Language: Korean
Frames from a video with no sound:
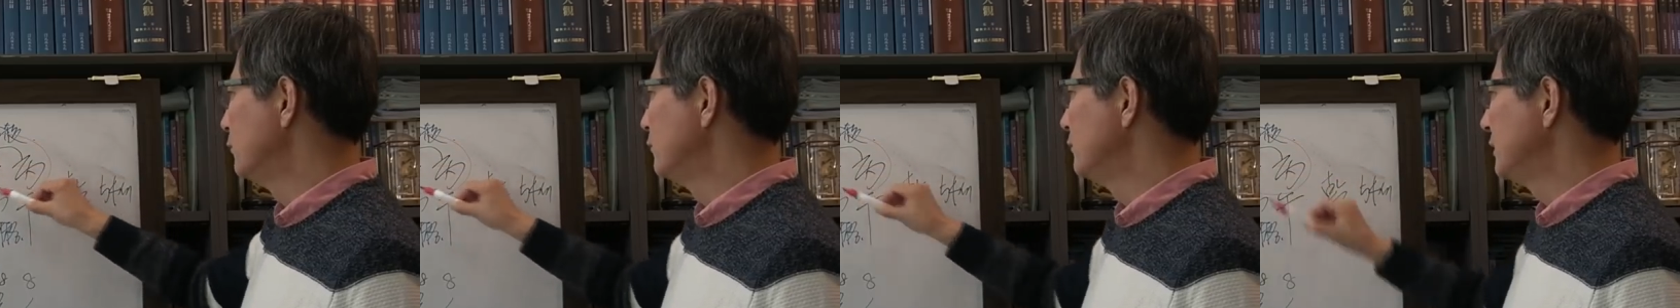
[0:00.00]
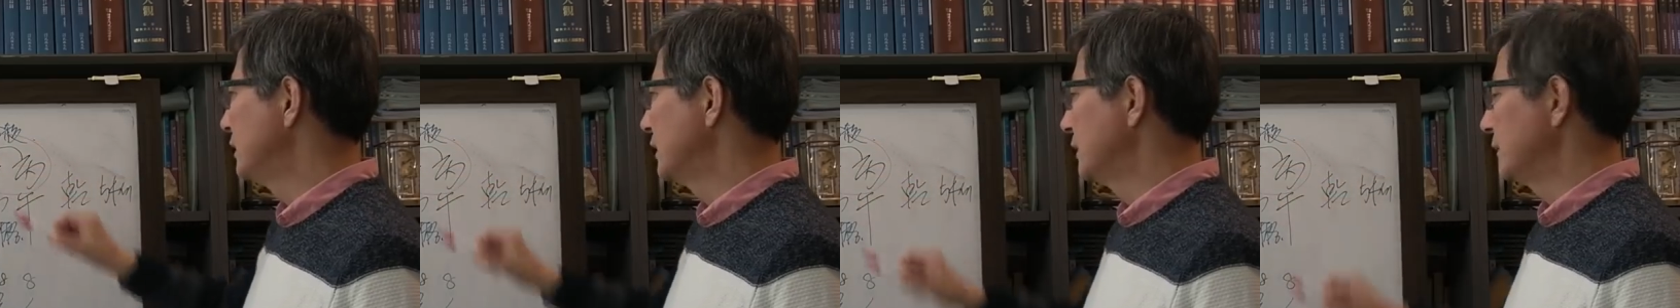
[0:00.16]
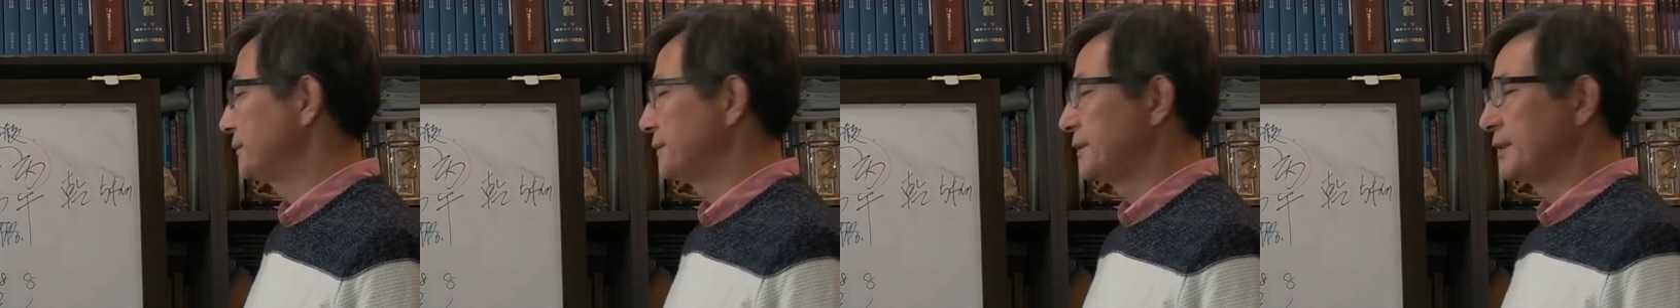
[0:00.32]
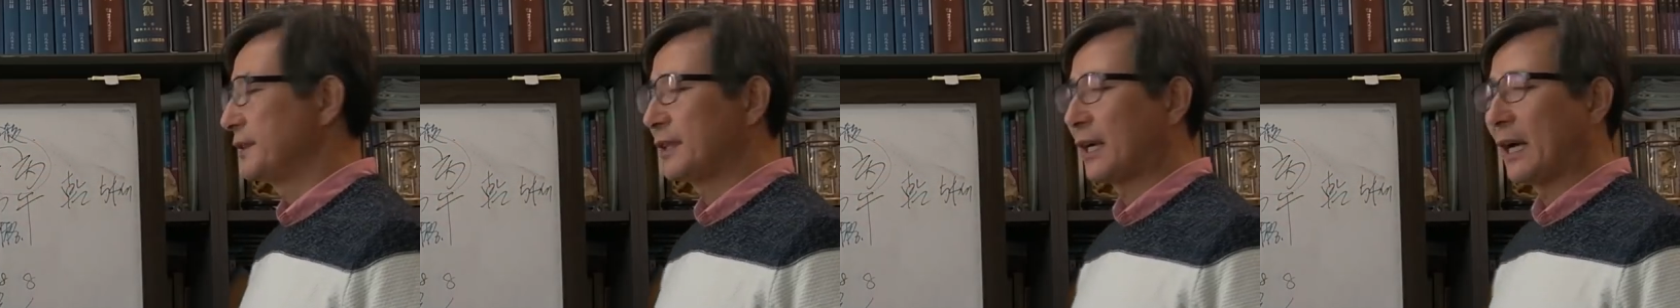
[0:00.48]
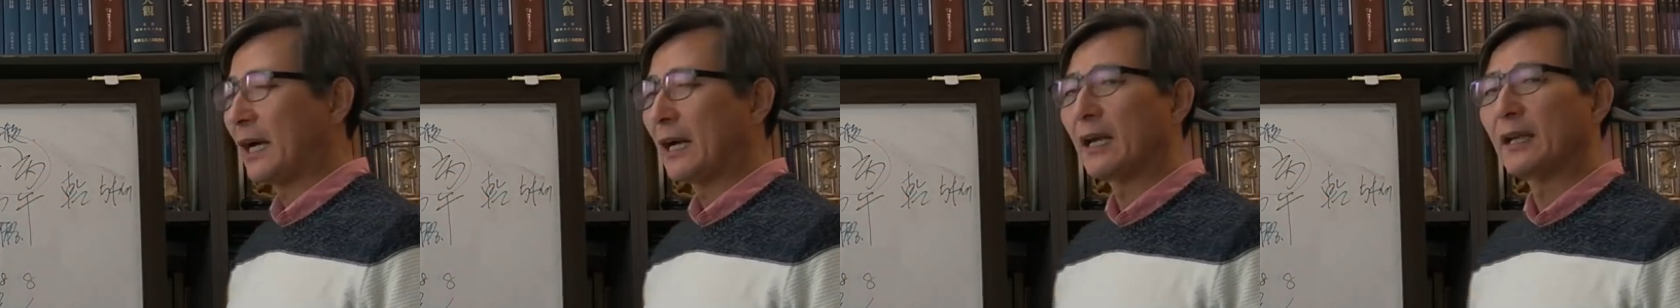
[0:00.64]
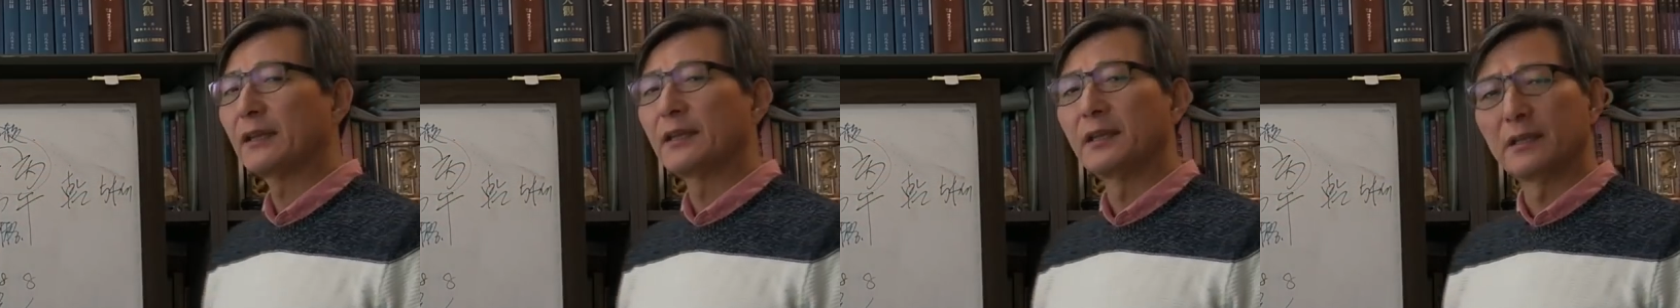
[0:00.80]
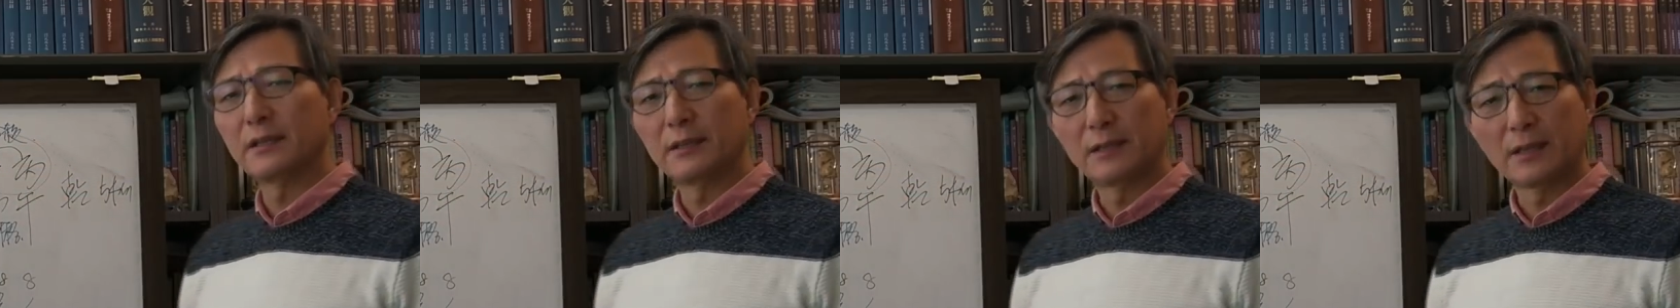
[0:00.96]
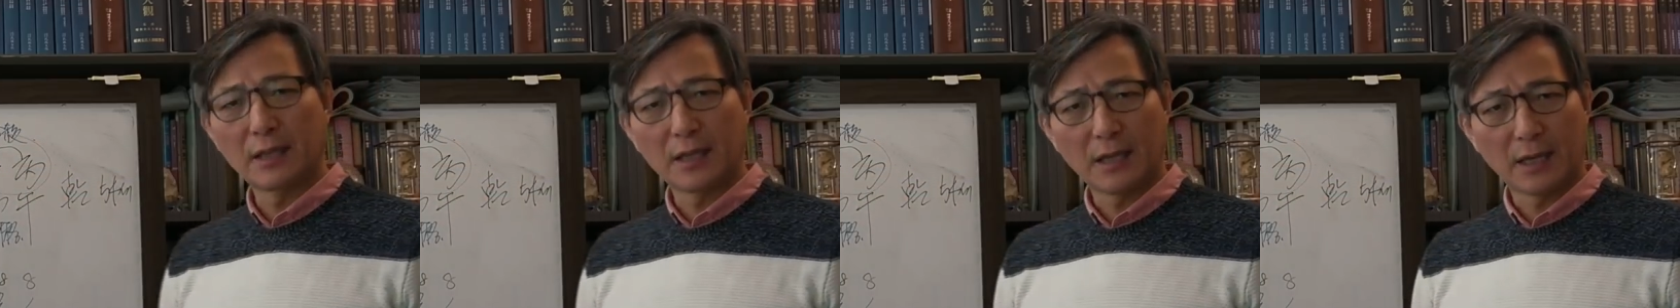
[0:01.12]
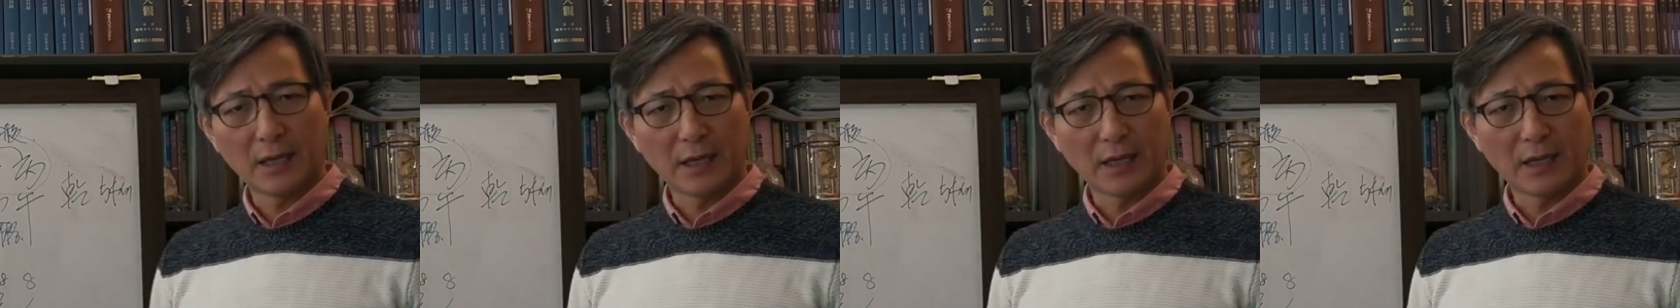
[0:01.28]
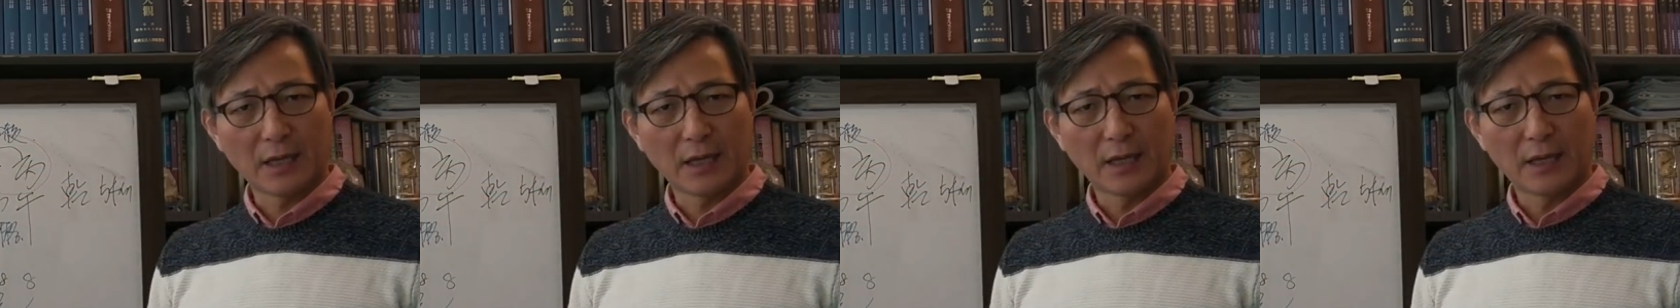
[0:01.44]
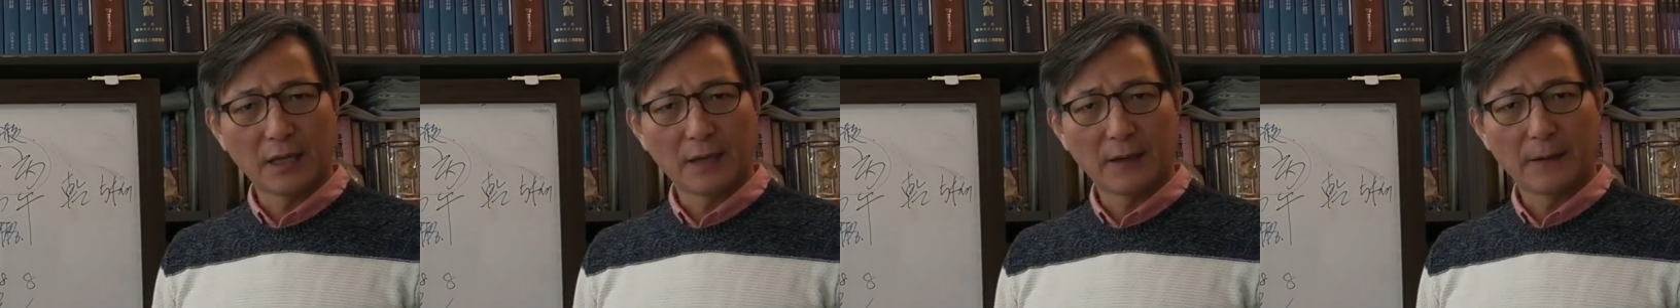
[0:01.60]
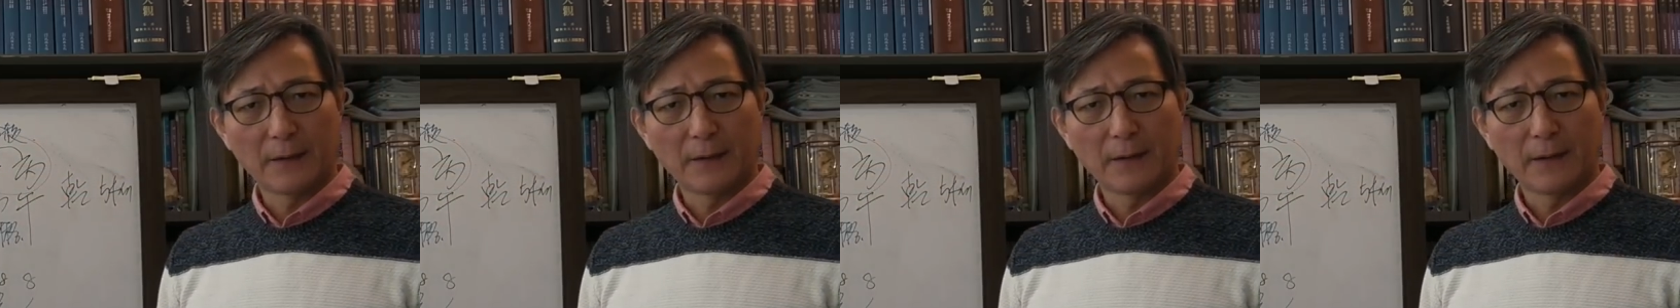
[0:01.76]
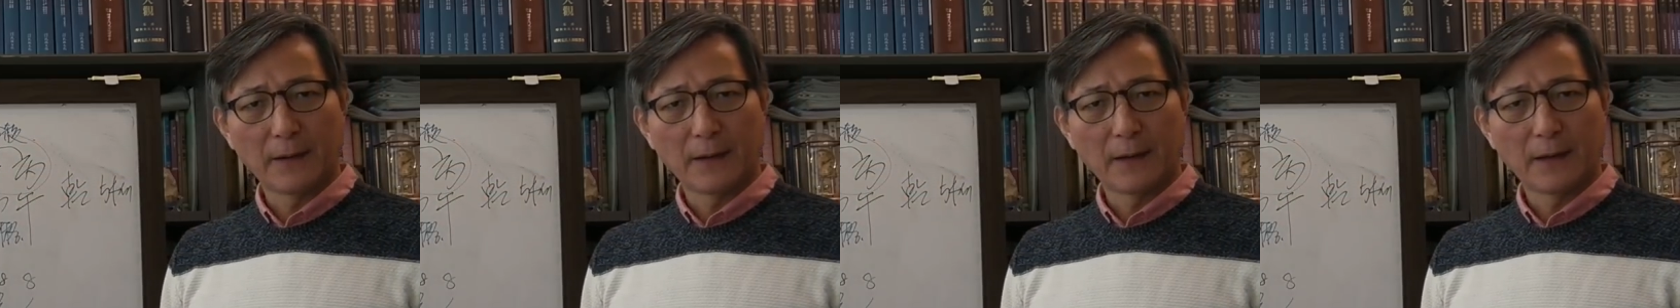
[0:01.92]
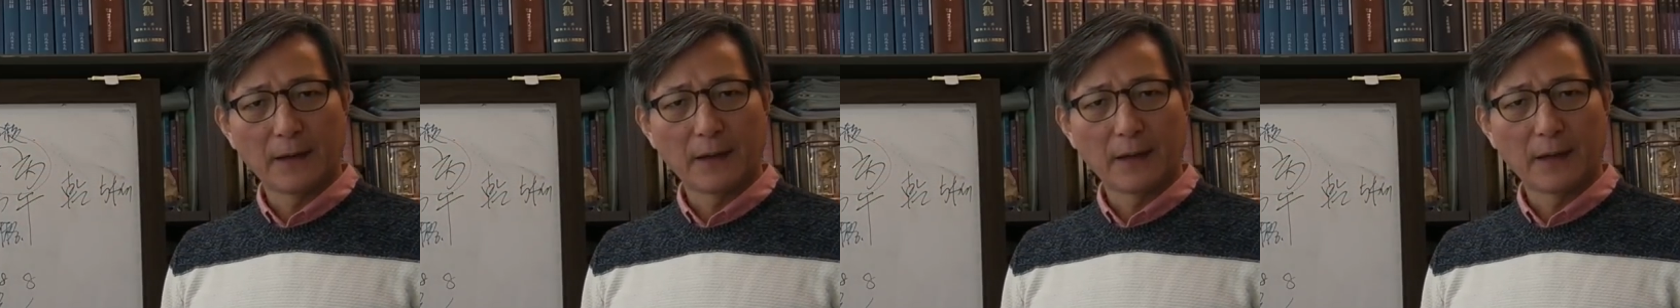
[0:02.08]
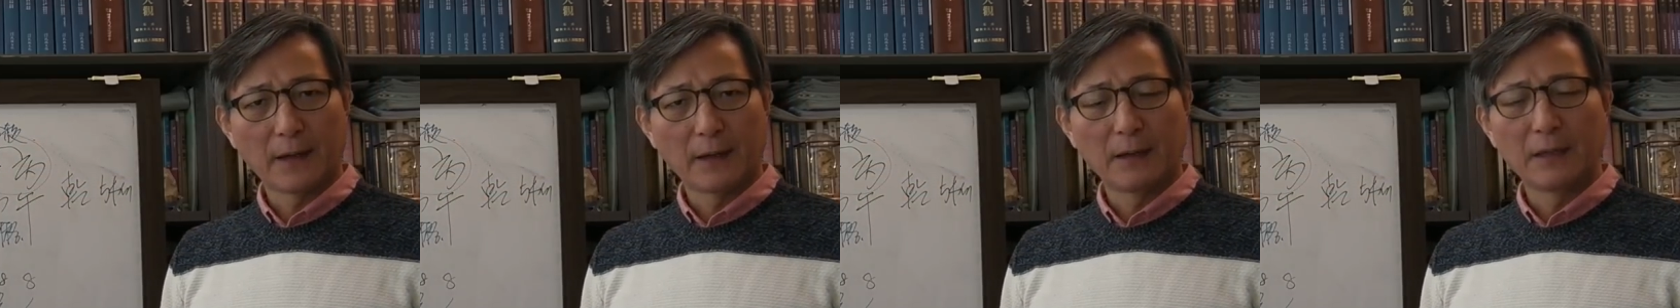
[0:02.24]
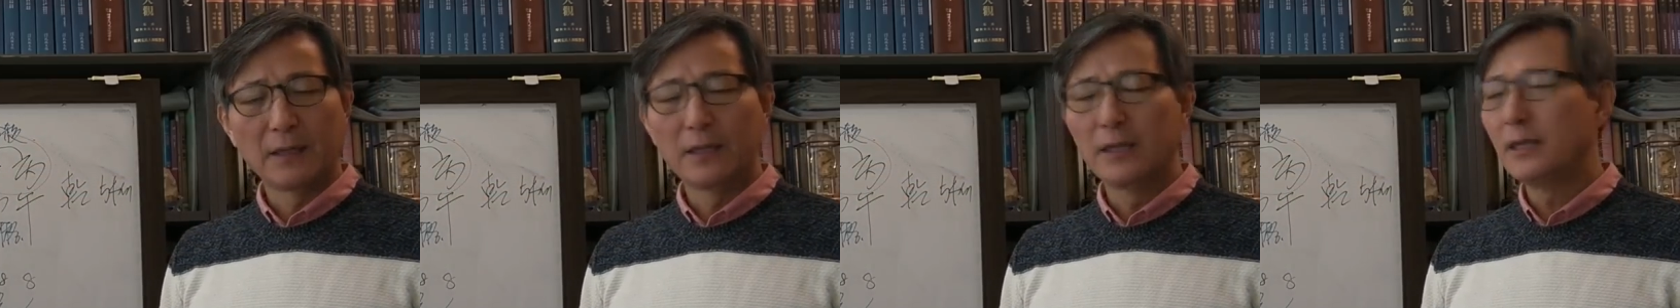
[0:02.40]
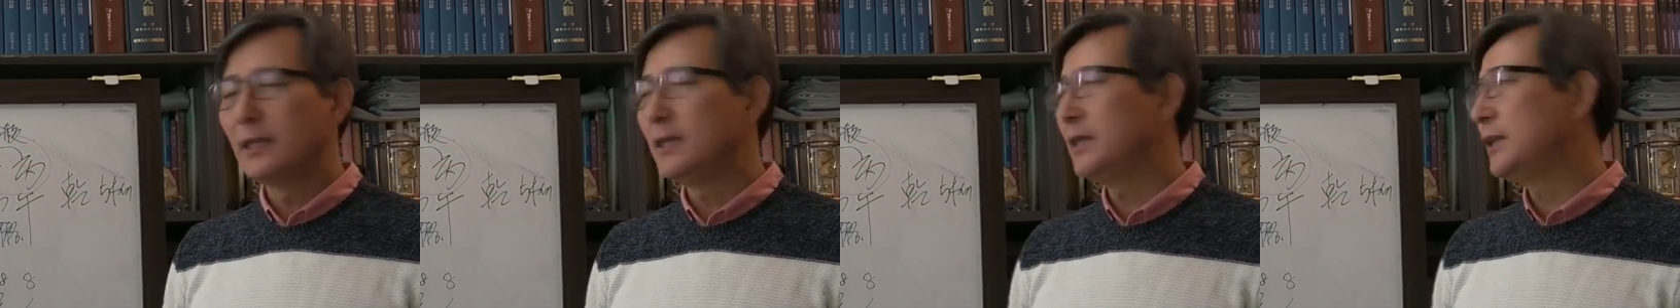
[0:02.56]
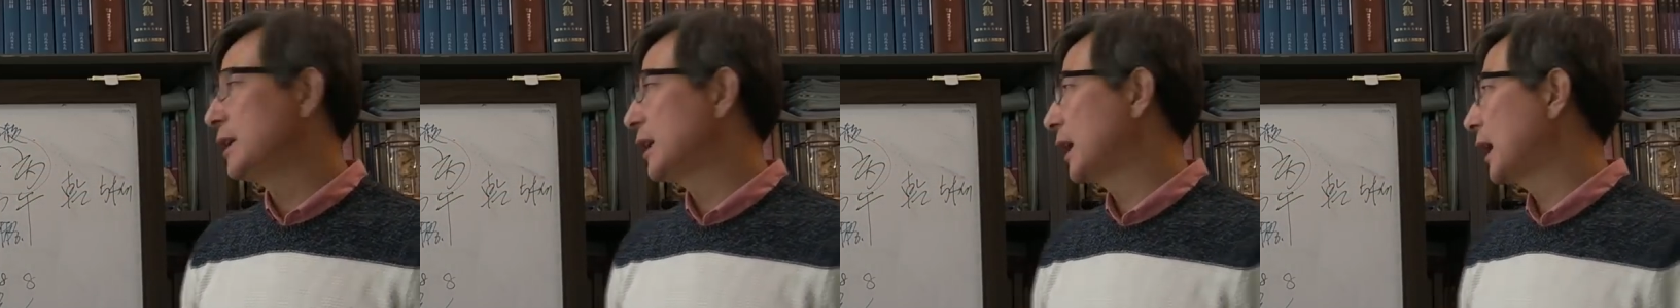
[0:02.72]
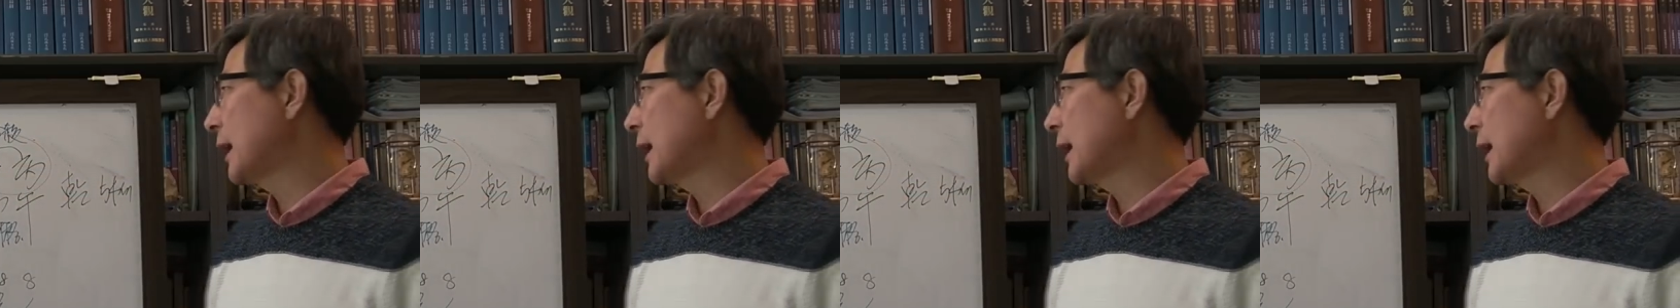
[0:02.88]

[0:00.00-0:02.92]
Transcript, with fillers: 문제없이 가야 되는데 이